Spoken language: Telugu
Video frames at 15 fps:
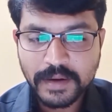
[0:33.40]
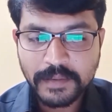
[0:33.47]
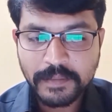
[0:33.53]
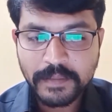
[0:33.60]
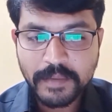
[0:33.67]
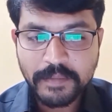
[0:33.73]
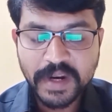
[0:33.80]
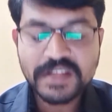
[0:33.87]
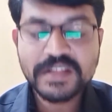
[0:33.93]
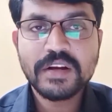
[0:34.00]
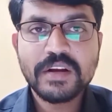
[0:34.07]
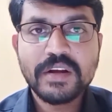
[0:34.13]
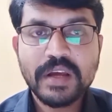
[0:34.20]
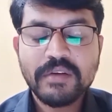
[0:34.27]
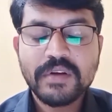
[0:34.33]
ప్రజల్లో
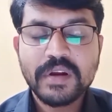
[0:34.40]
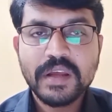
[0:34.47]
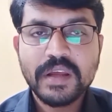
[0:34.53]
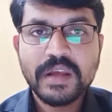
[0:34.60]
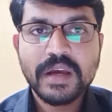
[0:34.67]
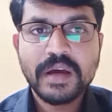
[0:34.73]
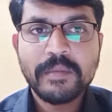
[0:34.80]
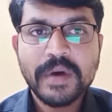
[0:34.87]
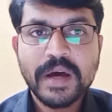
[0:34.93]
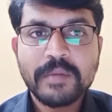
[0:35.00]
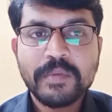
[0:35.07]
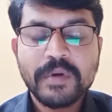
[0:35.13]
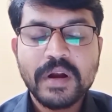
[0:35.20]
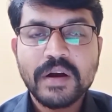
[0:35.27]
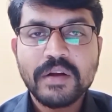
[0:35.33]
ఏమైనా ఇంకా మార్పు
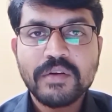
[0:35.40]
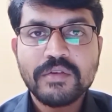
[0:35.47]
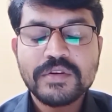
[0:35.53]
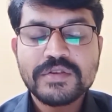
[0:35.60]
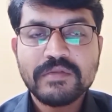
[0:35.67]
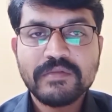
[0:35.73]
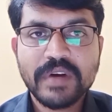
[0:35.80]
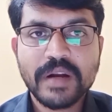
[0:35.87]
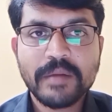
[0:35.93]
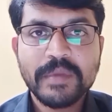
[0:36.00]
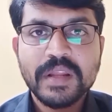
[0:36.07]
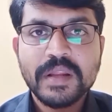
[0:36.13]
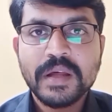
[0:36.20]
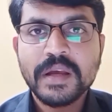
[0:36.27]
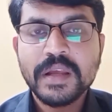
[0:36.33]
రావడం కోసం వీళ్ళ
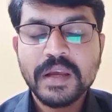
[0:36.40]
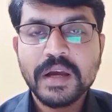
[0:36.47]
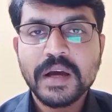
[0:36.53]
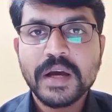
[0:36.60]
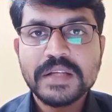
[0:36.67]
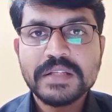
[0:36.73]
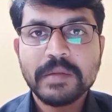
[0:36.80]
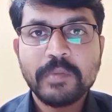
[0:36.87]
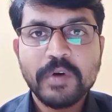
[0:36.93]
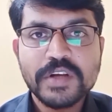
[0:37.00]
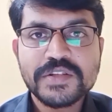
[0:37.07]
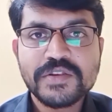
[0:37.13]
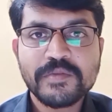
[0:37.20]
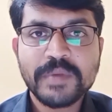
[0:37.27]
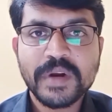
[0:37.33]
మీద ఇంకా కాస్త
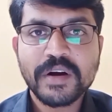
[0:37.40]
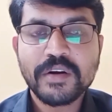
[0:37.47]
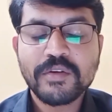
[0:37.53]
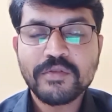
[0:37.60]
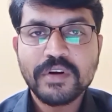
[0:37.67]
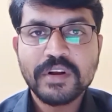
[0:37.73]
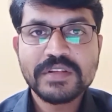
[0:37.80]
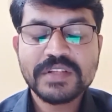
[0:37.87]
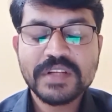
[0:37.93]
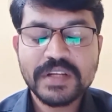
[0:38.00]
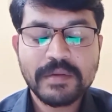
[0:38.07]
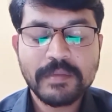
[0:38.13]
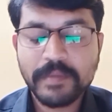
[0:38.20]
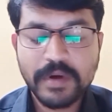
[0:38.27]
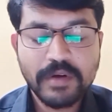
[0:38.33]
పాజిటివ్ పెరగడం కూడా
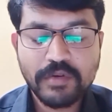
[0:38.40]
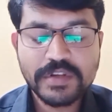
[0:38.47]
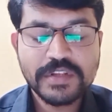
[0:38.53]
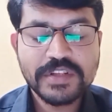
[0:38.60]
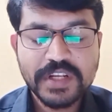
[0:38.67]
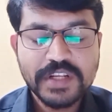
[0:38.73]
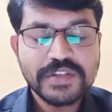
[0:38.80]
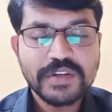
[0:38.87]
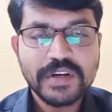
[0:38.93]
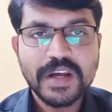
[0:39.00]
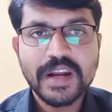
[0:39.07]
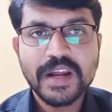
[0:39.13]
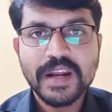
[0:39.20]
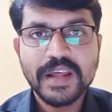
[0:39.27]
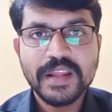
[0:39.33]
కోసం
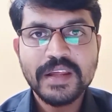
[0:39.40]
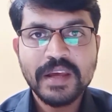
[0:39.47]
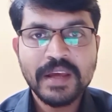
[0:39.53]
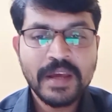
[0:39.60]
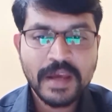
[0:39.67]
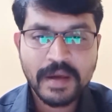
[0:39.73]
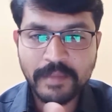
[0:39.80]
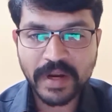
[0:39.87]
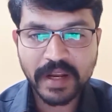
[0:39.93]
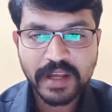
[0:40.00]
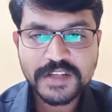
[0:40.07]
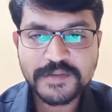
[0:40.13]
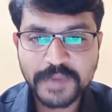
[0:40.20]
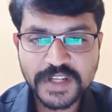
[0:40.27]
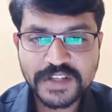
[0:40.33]
చేస్తున్నారా అనేది మనకి
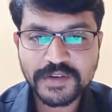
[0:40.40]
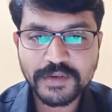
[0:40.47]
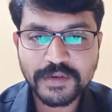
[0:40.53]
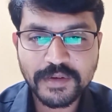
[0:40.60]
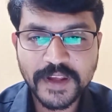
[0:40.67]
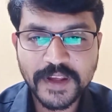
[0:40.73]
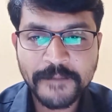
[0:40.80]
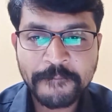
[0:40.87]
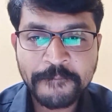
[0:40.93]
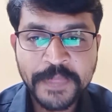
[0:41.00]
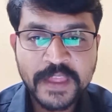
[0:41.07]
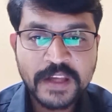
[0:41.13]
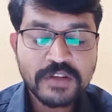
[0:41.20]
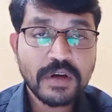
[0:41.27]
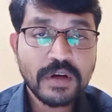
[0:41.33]
స్పష్టం అవుతుంది
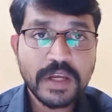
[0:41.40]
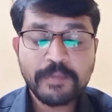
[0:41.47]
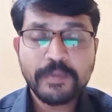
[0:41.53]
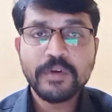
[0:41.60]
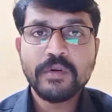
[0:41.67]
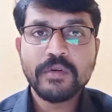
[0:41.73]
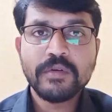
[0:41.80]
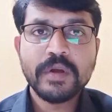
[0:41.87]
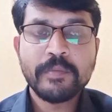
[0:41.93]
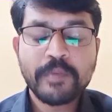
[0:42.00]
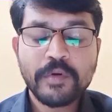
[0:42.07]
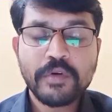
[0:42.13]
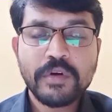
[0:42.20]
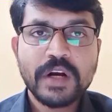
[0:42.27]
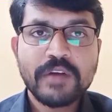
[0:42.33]
సో ఇప్పుడు
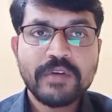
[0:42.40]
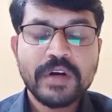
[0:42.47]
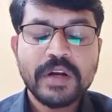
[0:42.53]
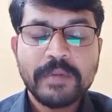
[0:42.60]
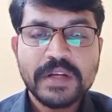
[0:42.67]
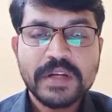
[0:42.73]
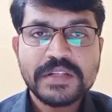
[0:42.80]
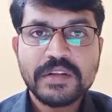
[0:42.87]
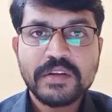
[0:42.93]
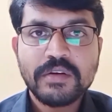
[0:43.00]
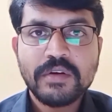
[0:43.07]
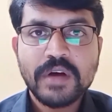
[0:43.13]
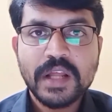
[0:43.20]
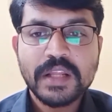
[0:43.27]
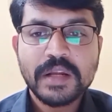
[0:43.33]
ఇప్పుడున్నటువంటి పరిస్థితుల్లో
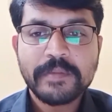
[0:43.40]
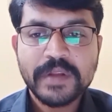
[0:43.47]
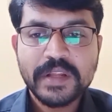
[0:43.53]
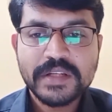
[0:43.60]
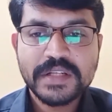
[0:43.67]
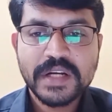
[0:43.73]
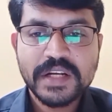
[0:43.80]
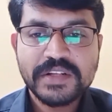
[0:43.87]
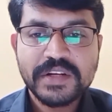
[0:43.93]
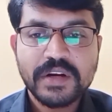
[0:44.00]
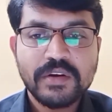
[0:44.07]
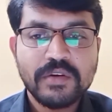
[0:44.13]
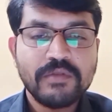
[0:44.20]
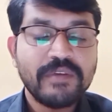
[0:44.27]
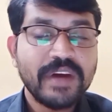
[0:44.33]
ఆంధ్రప్రదేశ్
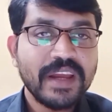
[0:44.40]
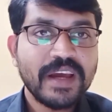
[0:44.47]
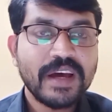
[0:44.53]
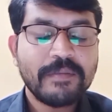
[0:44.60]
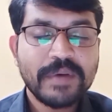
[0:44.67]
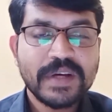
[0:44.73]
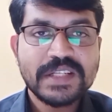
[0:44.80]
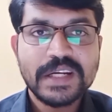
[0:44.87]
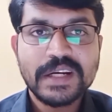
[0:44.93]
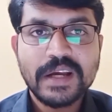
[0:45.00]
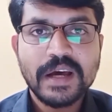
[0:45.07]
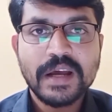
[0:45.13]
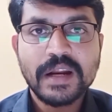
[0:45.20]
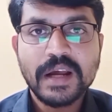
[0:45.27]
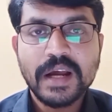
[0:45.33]
రాష్ట్రంలో వైకాపా
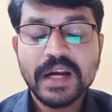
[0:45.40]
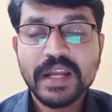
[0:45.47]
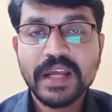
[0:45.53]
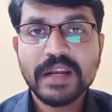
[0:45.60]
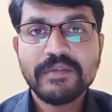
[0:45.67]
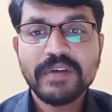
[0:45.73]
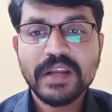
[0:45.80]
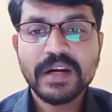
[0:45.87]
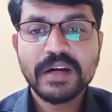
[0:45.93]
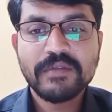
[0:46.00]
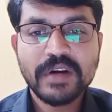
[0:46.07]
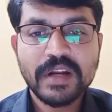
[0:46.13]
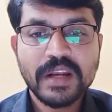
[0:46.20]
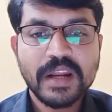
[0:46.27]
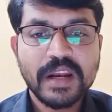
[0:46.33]
సర్కార్
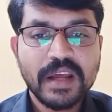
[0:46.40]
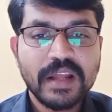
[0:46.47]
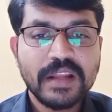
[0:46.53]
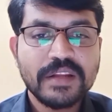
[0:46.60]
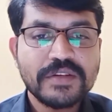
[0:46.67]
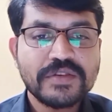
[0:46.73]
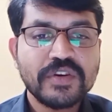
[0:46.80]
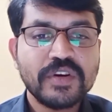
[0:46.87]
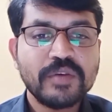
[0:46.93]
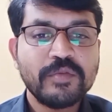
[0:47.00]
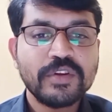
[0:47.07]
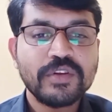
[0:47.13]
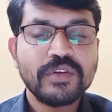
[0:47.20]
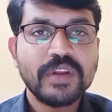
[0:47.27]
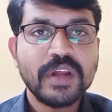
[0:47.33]
కఠినమైనటువంటి నిర్ణయాలు
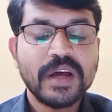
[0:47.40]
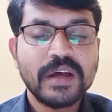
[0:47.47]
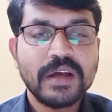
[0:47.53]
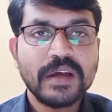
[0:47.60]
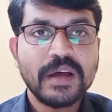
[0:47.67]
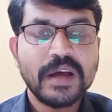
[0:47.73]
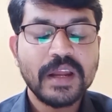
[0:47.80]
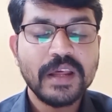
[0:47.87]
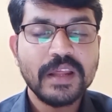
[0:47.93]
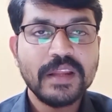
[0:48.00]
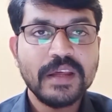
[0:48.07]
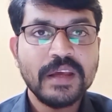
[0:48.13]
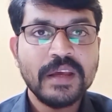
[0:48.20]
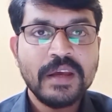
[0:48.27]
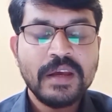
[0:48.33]
తీసుకోబోతుందా అనేది
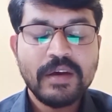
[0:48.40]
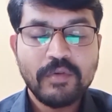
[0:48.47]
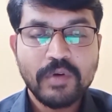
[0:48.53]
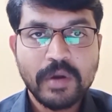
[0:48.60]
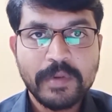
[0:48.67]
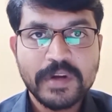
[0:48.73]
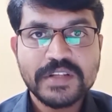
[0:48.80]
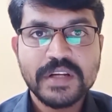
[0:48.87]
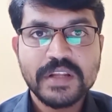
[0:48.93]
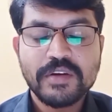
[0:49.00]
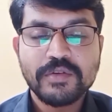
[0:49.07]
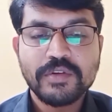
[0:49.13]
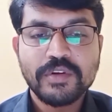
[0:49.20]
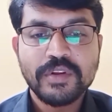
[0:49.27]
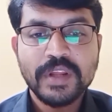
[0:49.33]
ఒక ప్రశ్న
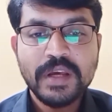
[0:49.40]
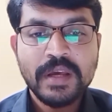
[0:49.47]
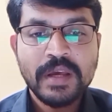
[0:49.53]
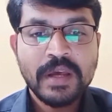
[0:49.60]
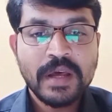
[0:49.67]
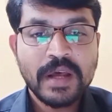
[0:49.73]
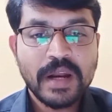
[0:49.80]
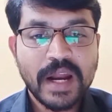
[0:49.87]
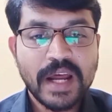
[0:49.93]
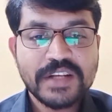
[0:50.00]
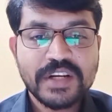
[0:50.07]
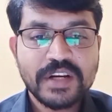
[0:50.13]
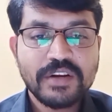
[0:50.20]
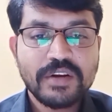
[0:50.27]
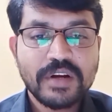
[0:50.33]
ఎదురవుతోంది
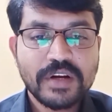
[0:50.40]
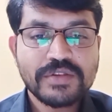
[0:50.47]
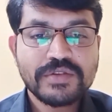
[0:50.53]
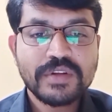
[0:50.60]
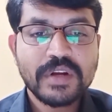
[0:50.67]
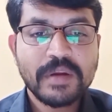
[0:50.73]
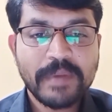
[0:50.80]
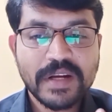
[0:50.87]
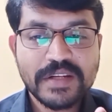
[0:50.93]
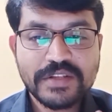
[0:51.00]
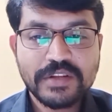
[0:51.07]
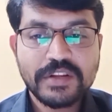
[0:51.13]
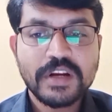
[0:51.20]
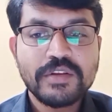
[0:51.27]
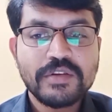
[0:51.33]
రాష్ట్రంలో నడుస్తున్న
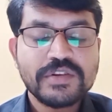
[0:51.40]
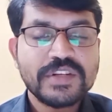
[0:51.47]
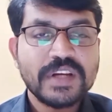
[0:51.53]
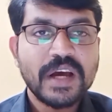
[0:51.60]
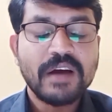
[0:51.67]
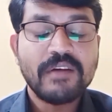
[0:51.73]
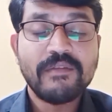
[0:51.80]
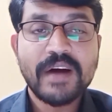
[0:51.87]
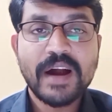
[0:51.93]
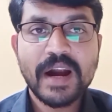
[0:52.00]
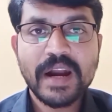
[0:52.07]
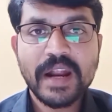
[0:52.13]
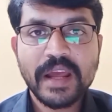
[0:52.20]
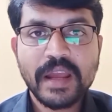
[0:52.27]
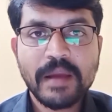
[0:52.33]
పరిస్థితుల దృష్ట్యా
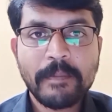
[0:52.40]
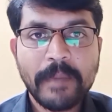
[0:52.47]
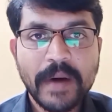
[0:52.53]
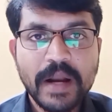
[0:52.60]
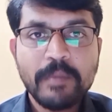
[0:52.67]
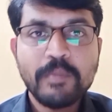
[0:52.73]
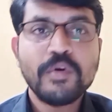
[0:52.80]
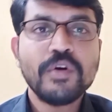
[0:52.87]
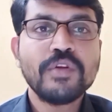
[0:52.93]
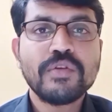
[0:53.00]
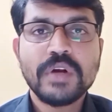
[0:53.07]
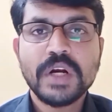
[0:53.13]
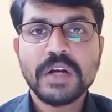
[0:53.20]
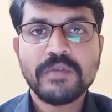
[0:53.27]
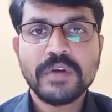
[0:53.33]
వాళ్ళకి
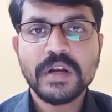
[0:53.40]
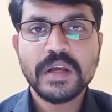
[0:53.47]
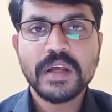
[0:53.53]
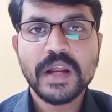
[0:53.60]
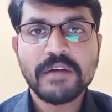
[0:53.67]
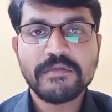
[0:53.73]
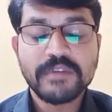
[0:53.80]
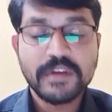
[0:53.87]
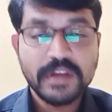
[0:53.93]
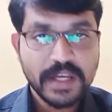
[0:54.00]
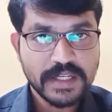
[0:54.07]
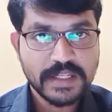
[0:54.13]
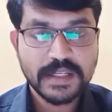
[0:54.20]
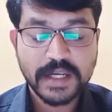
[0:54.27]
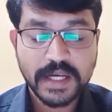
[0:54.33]
పడిపోతున్నటువంటి గ్రాఫ్
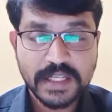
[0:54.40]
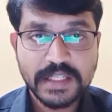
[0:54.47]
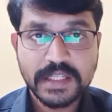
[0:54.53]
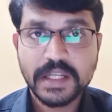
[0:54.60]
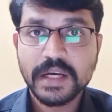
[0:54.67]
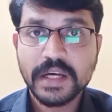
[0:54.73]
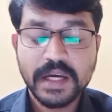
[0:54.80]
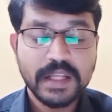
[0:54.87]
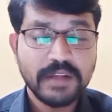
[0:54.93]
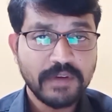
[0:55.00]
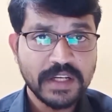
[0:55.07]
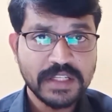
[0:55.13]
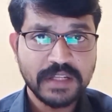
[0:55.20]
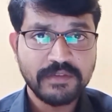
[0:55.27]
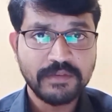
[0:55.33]
ఎస్ ఖచ్చితంగా ఇది
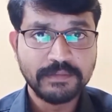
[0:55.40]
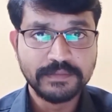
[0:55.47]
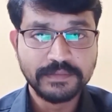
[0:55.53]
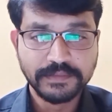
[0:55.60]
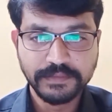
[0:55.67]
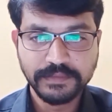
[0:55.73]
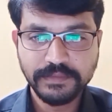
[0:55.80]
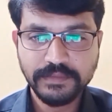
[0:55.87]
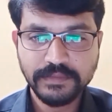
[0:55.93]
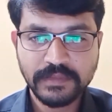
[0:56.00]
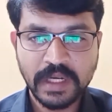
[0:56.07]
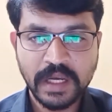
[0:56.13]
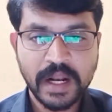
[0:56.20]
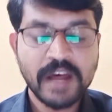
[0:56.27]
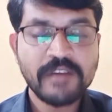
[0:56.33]
వాస్తవం
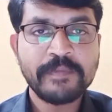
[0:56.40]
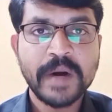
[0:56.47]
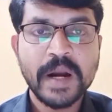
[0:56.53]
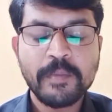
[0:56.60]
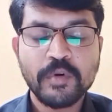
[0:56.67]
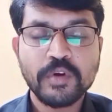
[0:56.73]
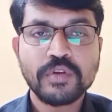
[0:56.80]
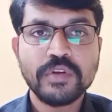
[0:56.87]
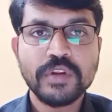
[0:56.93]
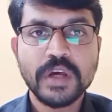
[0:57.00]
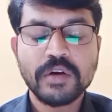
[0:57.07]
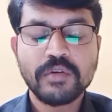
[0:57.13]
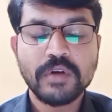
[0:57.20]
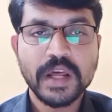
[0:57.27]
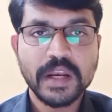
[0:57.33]
గ్రాఫ్ పడిపోతుంది
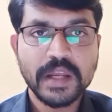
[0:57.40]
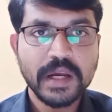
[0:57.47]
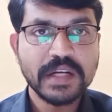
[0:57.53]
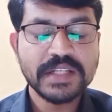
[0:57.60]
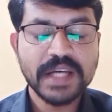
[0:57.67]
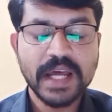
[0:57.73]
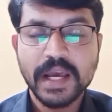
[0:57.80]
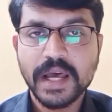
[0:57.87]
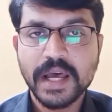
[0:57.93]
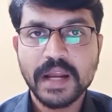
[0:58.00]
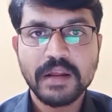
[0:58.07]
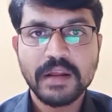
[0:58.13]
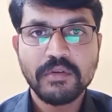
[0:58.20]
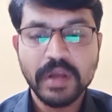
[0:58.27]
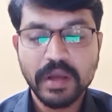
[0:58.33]
అనుకోవడానికి ఇక్కడ చాలా
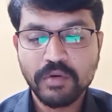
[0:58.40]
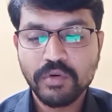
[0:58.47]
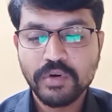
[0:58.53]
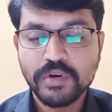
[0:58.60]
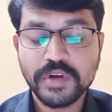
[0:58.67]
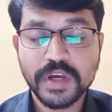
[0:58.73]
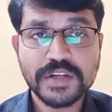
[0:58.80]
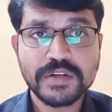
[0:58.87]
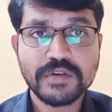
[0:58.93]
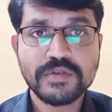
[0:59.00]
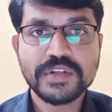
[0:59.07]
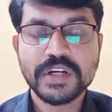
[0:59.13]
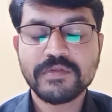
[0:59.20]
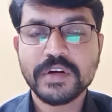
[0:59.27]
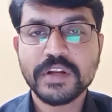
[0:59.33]
కారణాలు ఉన్నాయి కోర్టు కేసులో
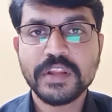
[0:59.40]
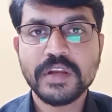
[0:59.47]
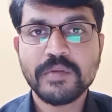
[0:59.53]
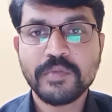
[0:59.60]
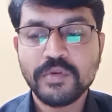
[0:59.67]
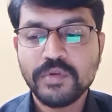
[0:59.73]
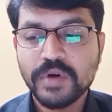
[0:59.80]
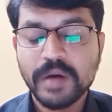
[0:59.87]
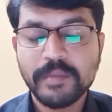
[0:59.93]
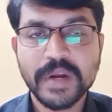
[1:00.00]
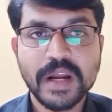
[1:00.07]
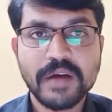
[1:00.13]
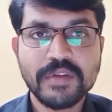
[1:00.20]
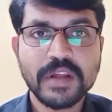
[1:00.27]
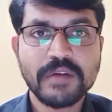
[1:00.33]
వచ్చేటువంటి తీర్పులు
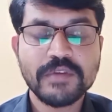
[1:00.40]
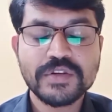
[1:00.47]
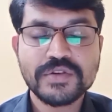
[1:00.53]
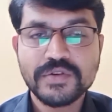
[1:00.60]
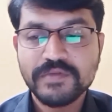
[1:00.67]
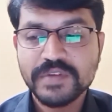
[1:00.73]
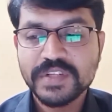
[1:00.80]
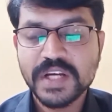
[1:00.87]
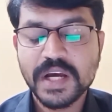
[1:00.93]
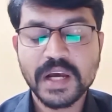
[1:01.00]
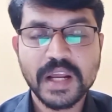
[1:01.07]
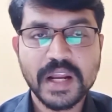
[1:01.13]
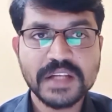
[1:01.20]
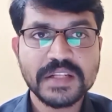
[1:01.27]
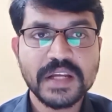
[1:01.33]
అమరావతి అవ్వచ్చు విశాఖ రాజధాని